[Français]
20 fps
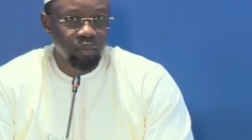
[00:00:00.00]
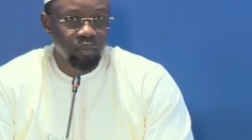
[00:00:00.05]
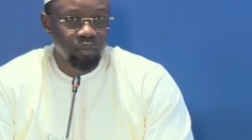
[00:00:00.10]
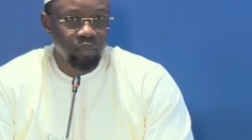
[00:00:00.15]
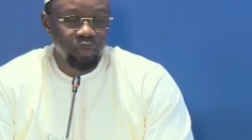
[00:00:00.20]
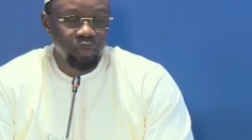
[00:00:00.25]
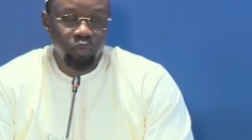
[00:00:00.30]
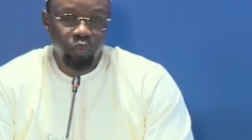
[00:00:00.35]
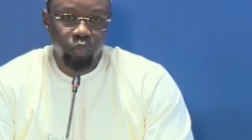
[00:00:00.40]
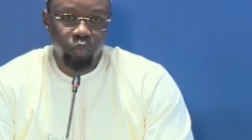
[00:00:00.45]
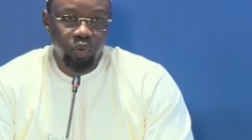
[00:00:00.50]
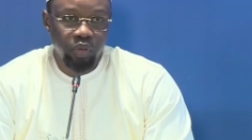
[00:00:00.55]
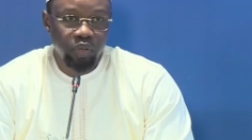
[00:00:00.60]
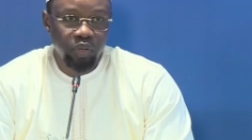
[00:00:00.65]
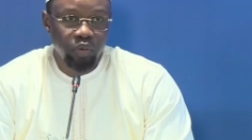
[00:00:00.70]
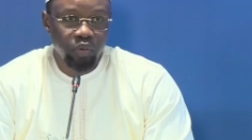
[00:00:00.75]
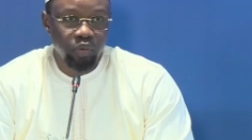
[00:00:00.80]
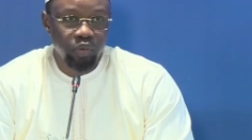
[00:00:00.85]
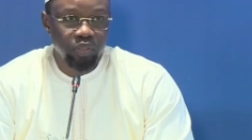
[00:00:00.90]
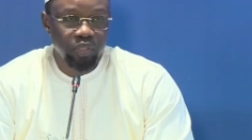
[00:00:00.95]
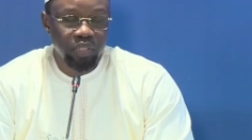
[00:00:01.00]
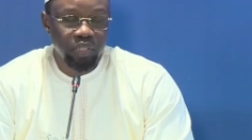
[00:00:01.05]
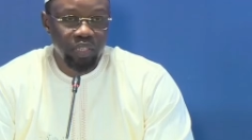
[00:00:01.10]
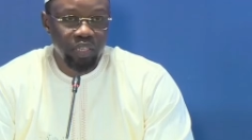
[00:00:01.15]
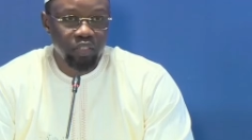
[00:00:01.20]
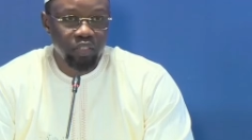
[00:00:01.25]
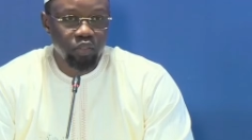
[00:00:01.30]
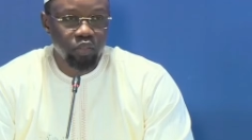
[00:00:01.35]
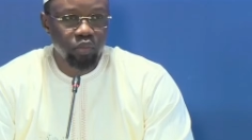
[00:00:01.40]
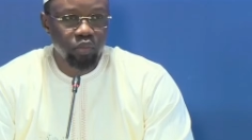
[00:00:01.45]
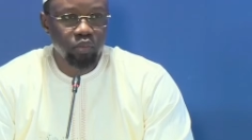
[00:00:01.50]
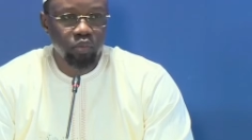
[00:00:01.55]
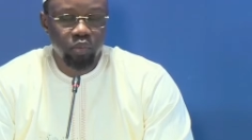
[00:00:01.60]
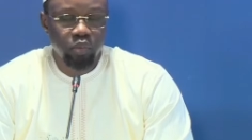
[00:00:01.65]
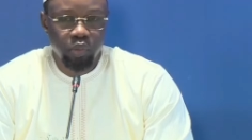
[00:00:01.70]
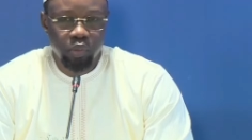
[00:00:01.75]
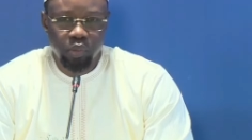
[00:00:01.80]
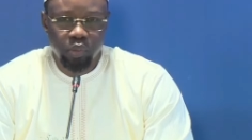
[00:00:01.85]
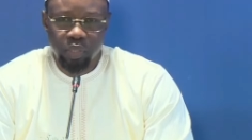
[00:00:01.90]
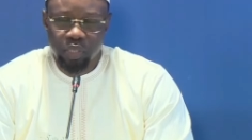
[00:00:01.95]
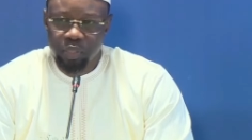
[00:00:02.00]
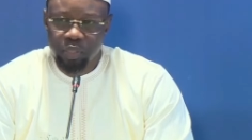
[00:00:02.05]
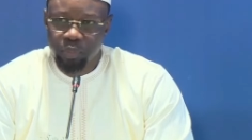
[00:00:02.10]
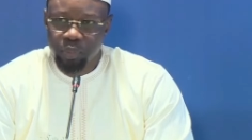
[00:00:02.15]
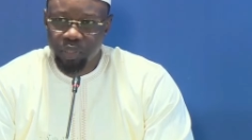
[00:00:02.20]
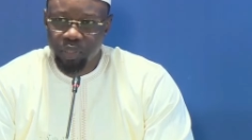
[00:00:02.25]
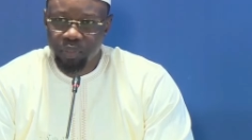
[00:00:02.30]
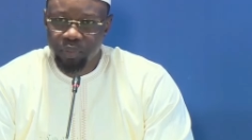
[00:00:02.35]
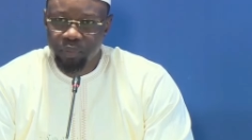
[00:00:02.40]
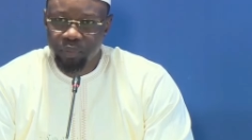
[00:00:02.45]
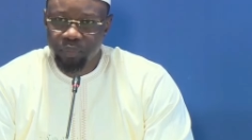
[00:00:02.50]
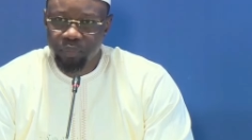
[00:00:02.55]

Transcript: mais vous pouvez le considérer sur tout autre aspect,